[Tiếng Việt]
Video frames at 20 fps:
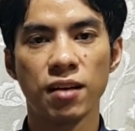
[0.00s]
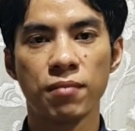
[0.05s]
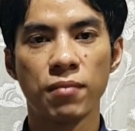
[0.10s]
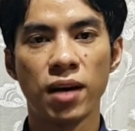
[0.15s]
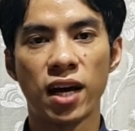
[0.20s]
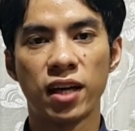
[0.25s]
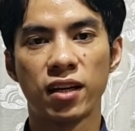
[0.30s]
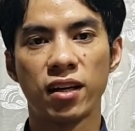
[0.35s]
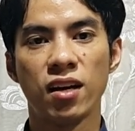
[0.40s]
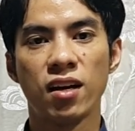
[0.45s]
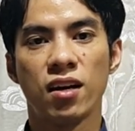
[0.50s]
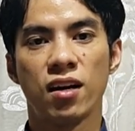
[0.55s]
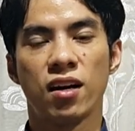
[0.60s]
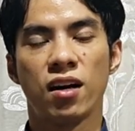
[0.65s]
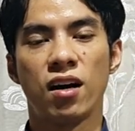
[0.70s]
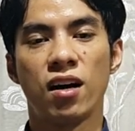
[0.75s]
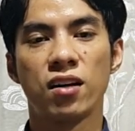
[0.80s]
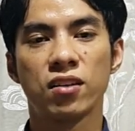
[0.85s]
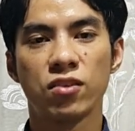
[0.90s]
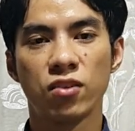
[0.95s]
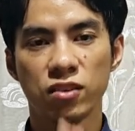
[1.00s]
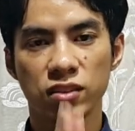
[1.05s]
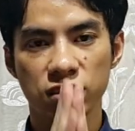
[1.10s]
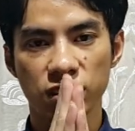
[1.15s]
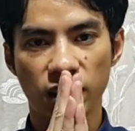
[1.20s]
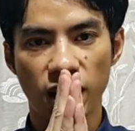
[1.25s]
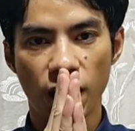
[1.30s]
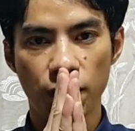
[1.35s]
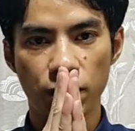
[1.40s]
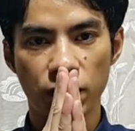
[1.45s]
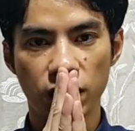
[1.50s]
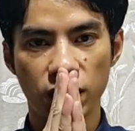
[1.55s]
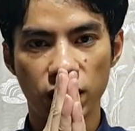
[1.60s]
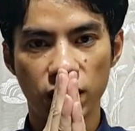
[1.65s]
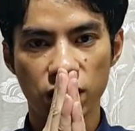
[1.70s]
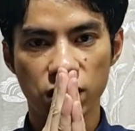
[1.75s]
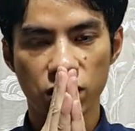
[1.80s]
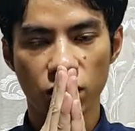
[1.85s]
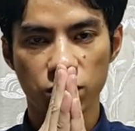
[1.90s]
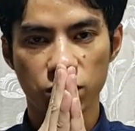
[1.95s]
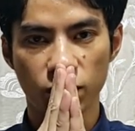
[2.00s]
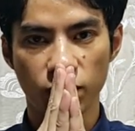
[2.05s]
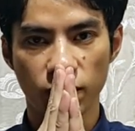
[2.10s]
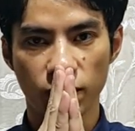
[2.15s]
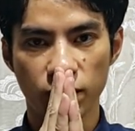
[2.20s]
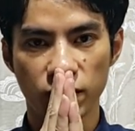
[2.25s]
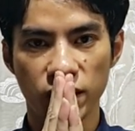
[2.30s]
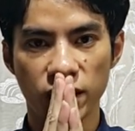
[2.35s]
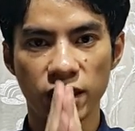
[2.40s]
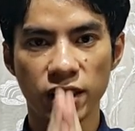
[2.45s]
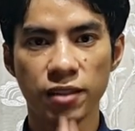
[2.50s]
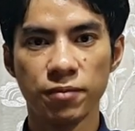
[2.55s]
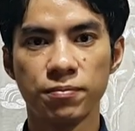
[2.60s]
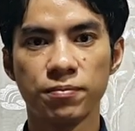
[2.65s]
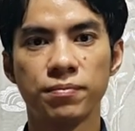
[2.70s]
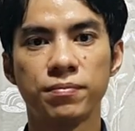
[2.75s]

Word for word: bạn ở cuốn khả nạ bên ấy xong chùm đẹp lía.